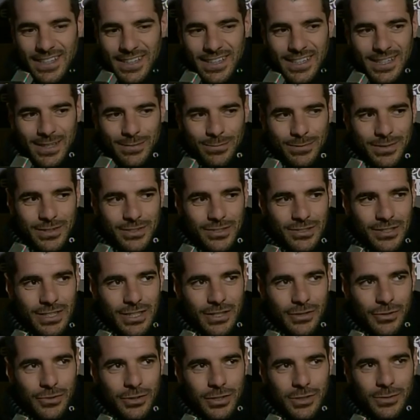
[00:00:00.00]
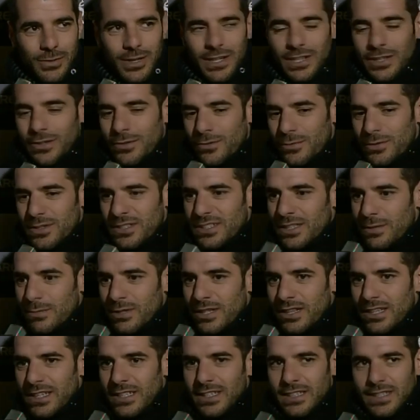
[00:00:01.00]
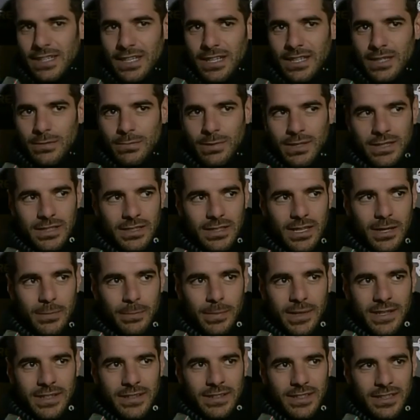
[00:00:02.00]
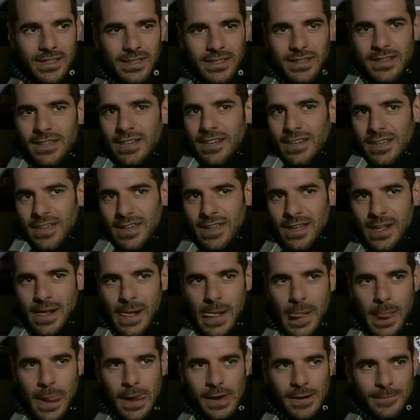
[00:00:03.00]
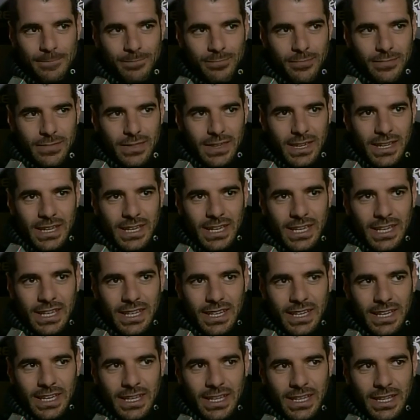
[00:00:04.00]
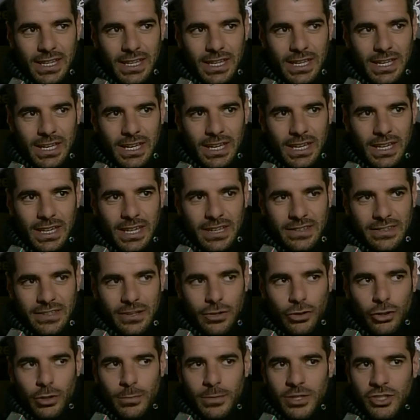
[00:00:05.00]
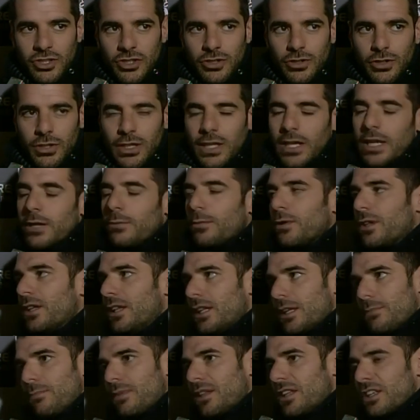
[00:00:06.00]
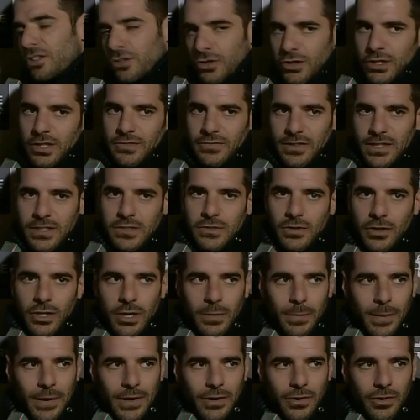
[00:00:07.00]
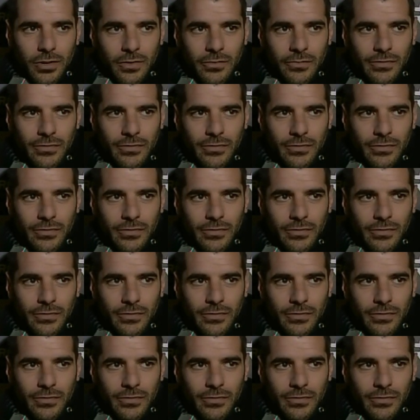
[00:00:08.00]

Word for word: Bisogna continuare con questa mentalità di partita in partita e, e, e secondo me ci toglieremo delle belle soddisfazioni, però non